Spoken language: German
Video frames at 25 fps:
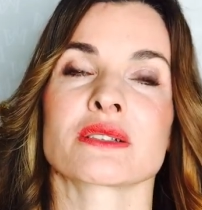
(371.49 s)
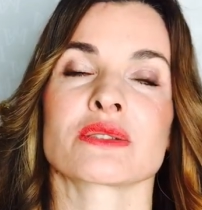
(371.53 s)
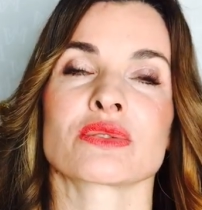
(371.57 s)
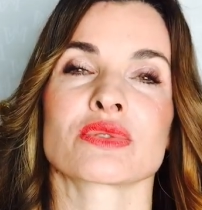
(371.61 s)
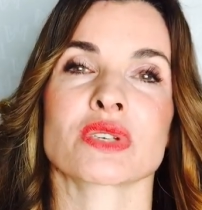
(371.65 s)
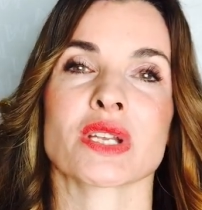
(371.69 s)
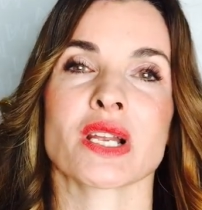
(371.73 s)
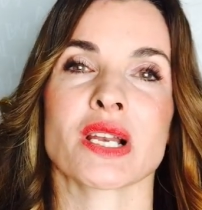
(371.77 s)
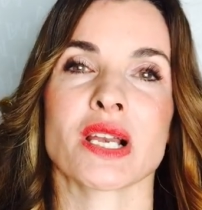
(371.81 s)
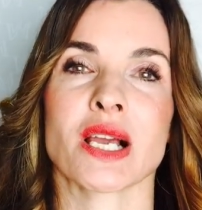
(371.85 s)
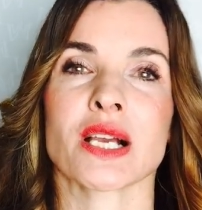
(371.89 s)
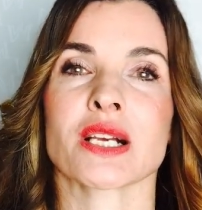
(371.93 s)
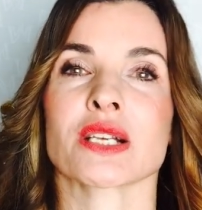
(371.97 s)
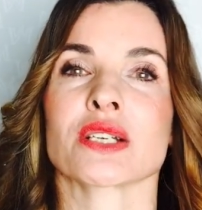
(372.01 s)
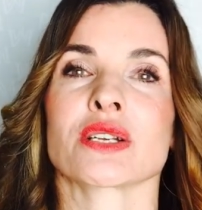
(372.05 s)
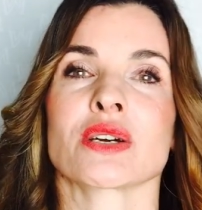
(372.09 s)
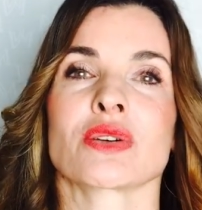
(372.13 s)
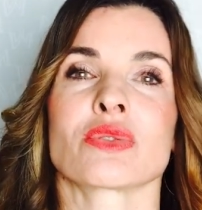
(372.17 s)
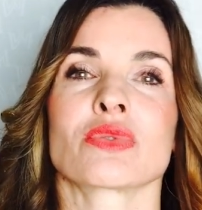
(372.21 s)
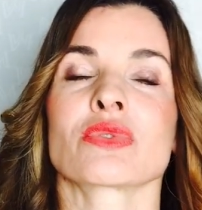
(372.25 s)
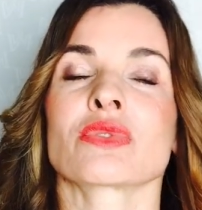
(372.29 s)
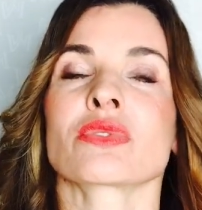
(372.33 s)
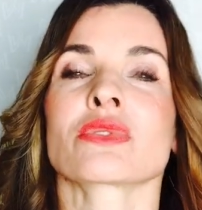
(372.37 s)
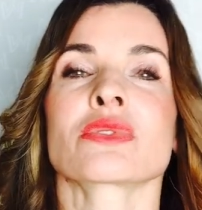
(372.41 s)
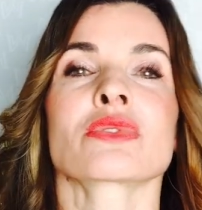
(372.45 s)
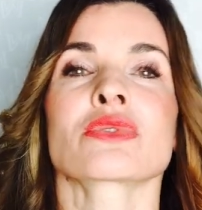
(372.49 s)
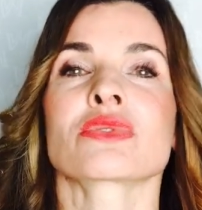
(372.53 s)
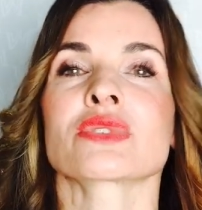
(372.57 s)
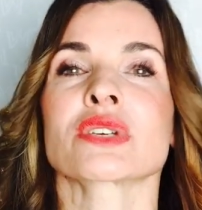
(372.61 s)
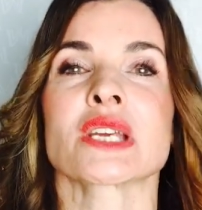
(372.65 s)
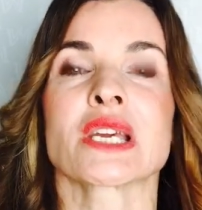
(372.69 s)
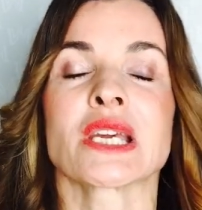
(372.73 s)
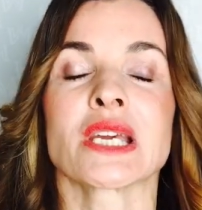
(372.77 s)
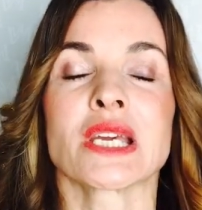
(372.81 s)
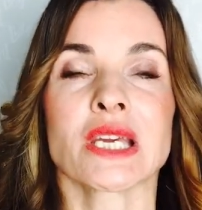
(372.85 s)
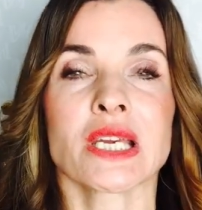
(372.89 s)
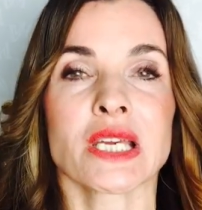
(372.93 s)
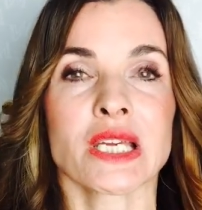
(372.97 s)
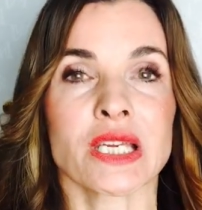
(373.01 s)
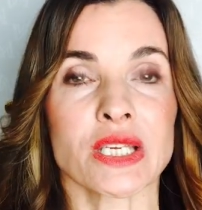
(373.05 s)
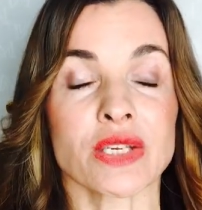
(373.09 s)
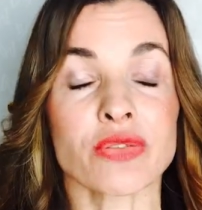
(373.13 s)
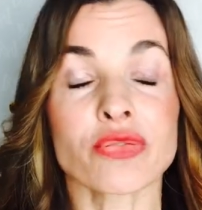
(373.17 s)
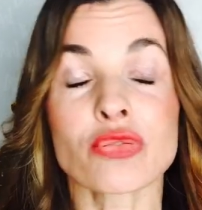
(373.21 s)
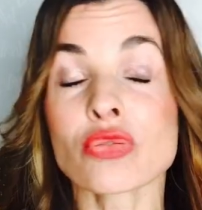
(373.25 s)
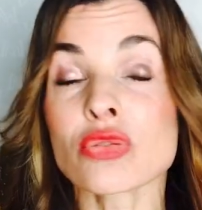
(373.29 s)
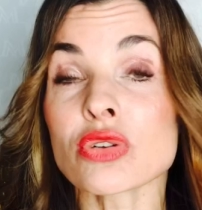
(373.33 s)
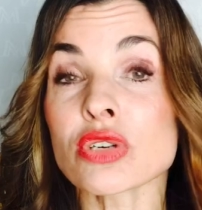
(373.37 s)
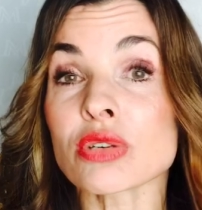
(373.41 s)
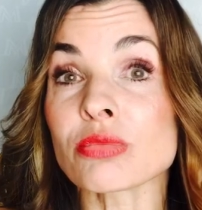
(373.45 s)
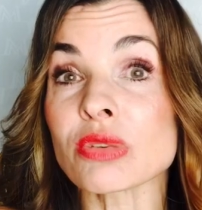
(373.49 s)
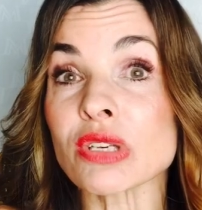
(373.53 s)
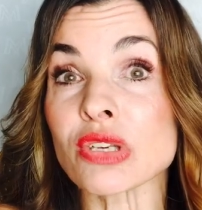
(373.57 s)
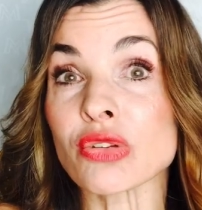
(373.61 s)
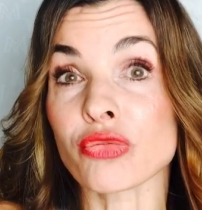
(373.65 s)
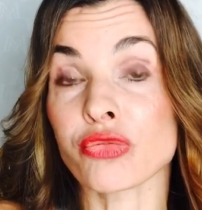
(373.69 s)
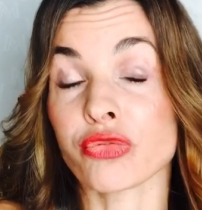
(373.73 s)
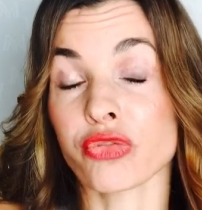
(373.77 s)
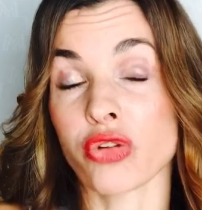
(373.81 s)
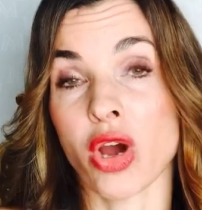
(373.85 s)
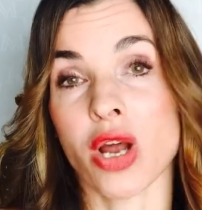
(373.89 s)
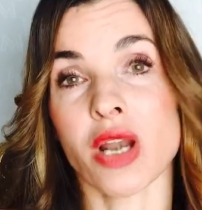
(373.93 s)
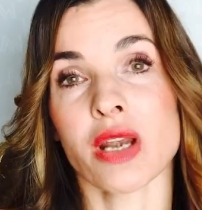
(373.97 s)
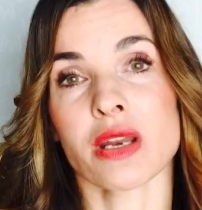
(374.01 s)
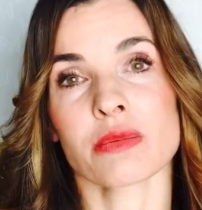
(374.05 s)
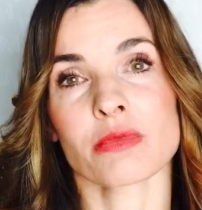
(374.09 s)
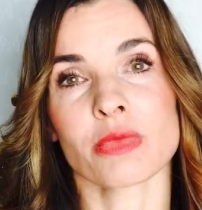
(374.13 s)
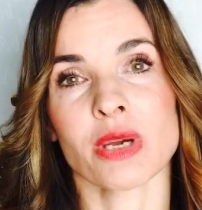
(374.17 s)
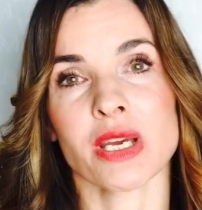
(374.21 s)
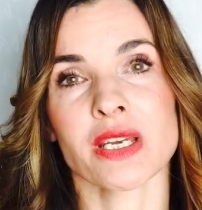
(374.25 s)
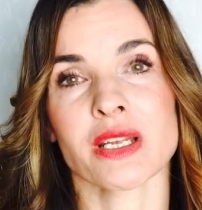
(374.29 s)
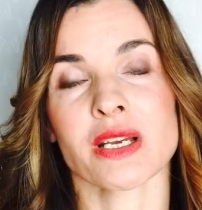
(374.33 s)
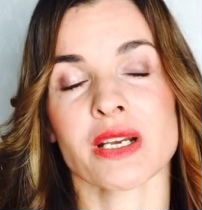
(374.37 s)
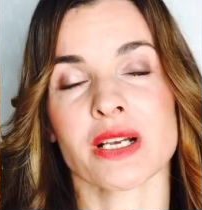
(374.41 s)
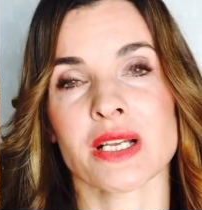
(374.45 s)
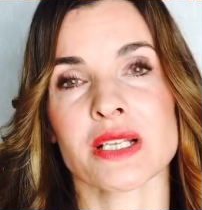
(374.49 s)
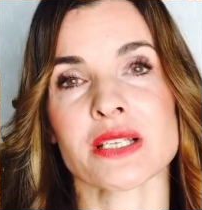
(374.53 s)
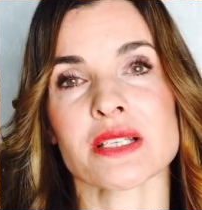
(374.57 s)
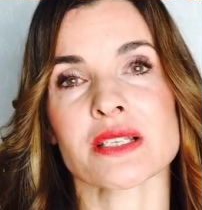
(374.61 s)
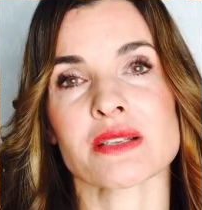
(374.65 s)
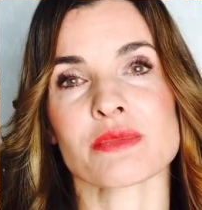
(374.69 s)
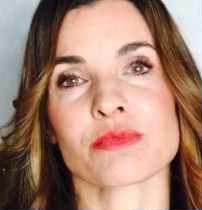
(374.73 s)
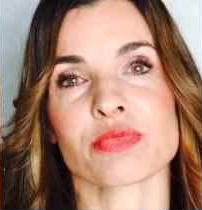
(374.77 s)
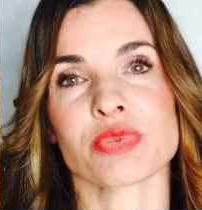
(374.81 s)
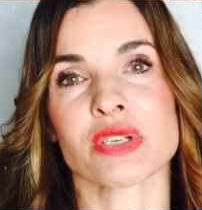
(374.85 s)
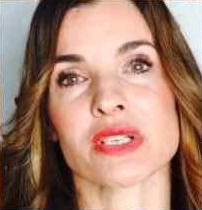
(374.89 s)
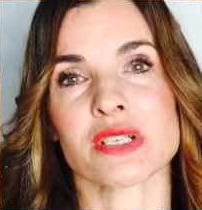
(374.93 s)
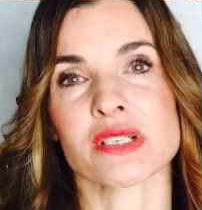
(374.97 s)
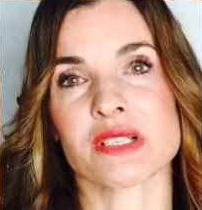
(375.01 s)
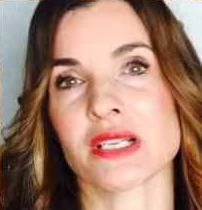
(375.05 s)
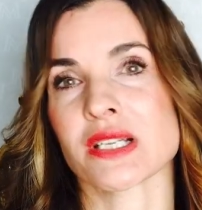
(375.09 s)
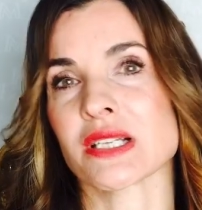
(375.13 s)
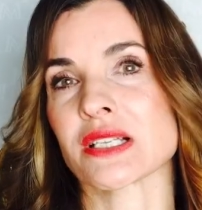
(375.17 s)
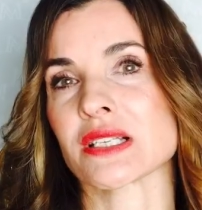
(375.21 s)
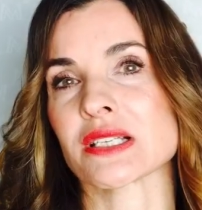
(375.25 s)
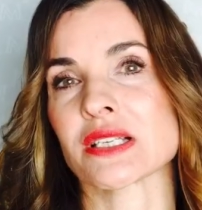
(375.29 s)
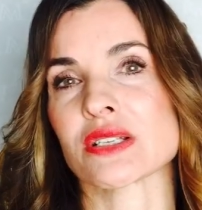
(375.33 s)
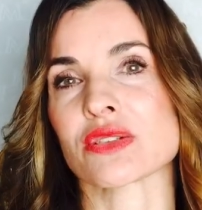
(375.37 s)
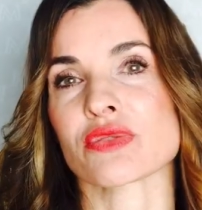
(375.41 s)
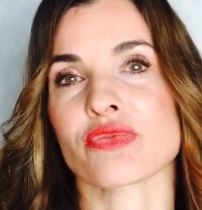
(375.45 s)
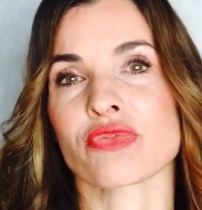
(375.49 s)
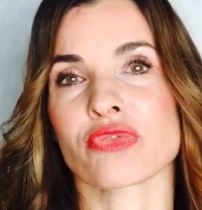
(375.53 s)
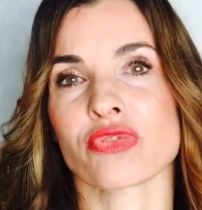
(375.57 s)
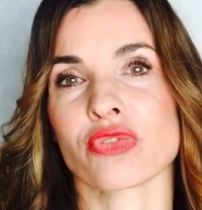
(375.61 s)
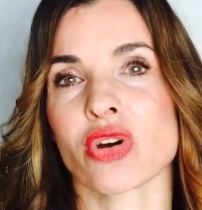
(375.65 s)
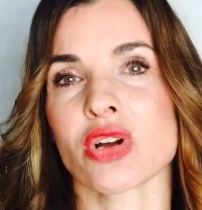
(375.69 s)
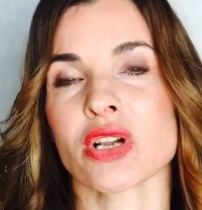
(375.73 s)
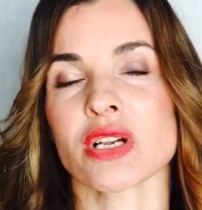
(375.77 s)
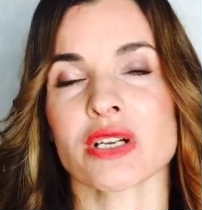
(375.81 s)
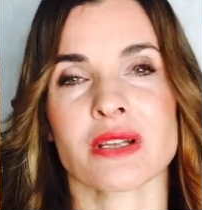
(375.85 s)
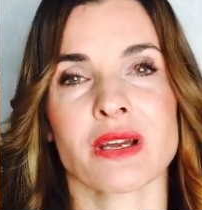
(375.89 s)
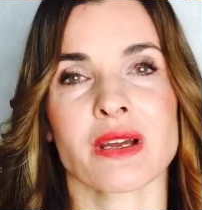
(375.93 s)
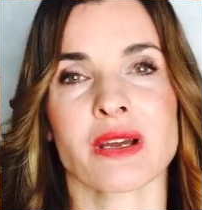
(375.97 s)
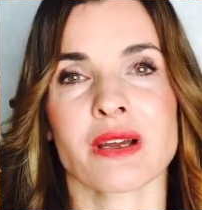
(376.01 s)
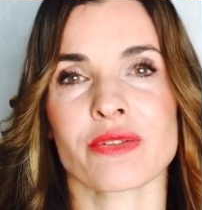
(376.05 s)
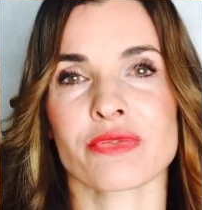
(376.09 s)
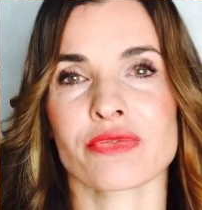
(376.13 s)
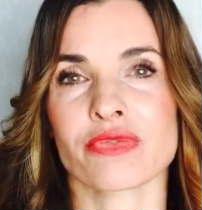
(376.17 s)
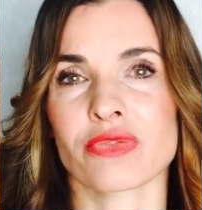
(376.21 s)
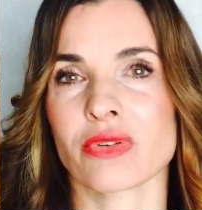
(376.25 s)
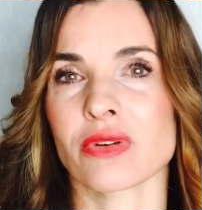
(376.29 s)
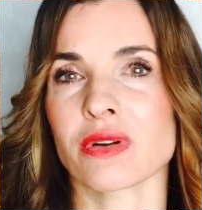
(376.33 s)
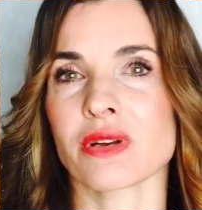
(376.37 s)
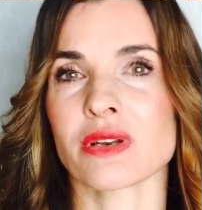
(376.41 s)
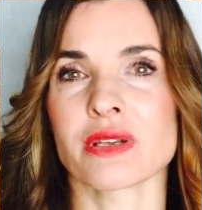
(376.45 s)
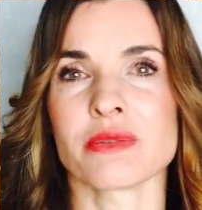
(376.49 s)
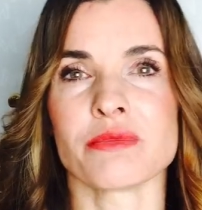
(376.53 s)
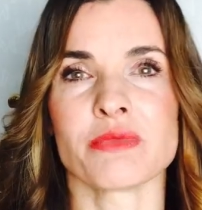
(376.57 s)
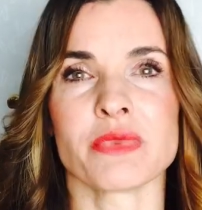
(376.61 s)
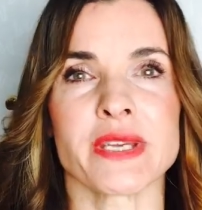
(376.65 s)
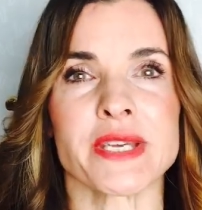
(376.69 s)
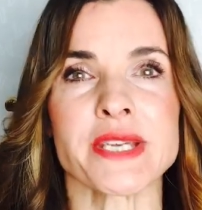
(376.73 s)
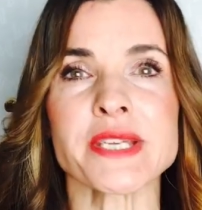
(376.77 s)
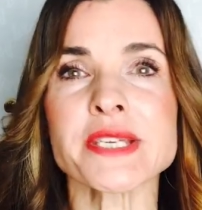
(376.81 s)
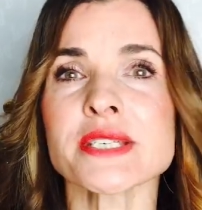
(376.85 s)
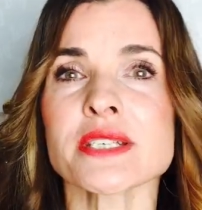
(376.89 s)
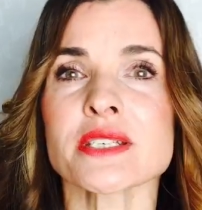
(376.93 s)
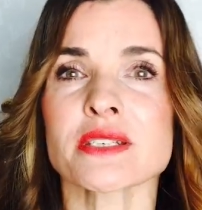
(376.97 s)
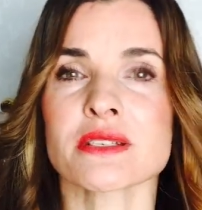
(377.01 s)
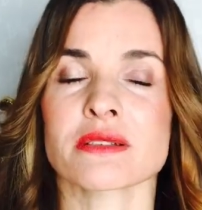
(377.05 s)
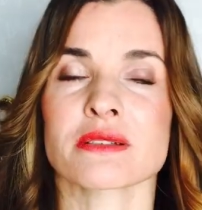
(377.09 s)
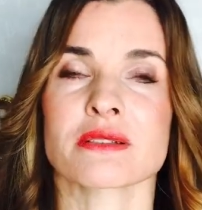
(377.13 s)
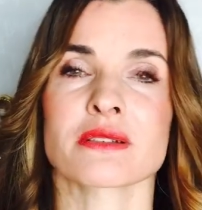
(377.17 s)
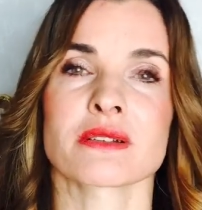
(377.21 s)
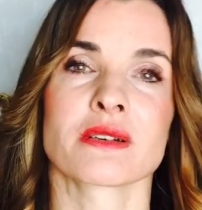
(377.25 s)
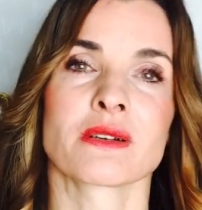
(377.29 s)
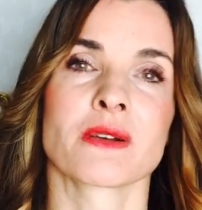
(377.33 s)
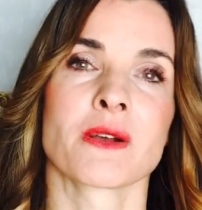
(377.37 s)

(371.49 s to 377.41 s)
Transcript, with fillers: Und er lag da unten und ich fühlte mich voll in meiner ganzen Präsenz, also voll da, voll im Ich.